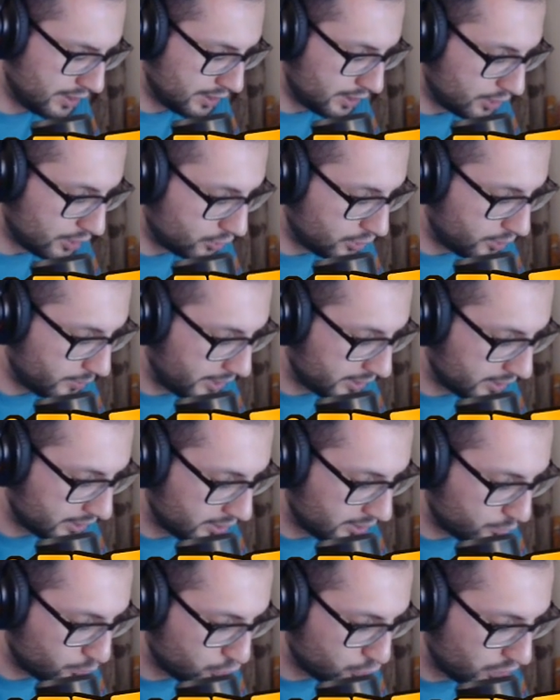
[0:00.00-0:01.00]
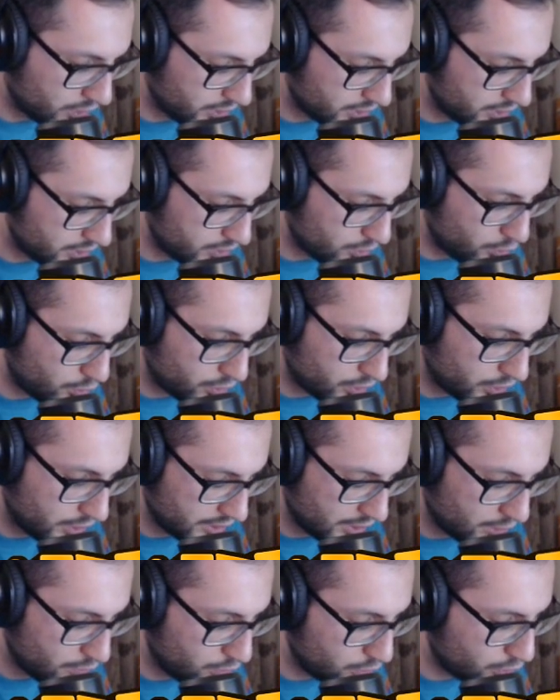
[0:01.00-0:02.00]
No debería tener mucho elixir.
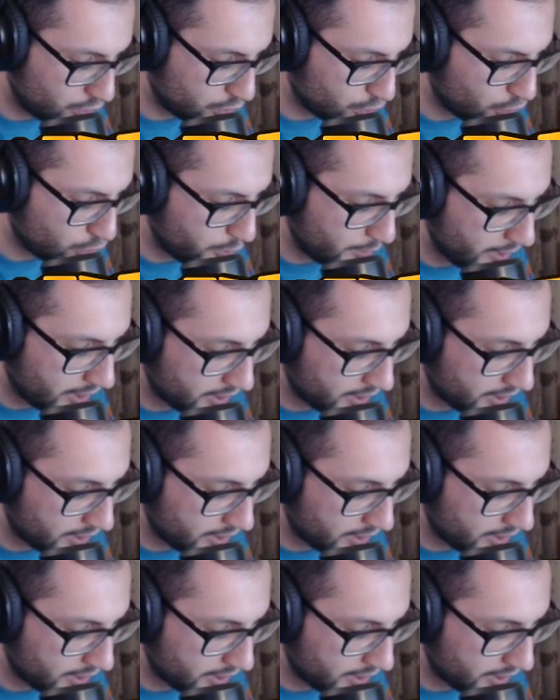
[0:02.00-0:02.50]
Desde luego no, no debería